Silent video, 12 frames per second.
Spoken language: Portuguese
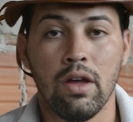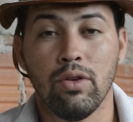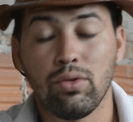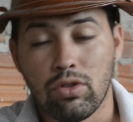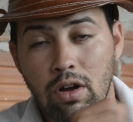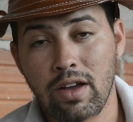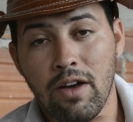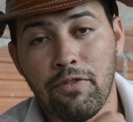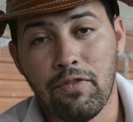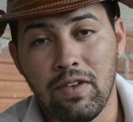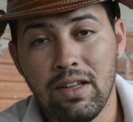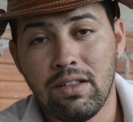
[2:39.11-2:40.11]
e o
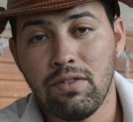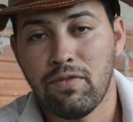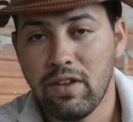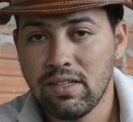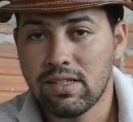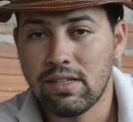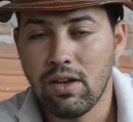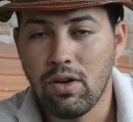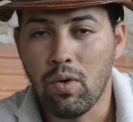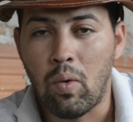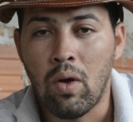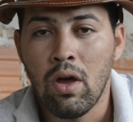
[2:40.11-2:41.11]
Troiafite
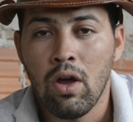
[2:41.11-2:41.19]
venceu.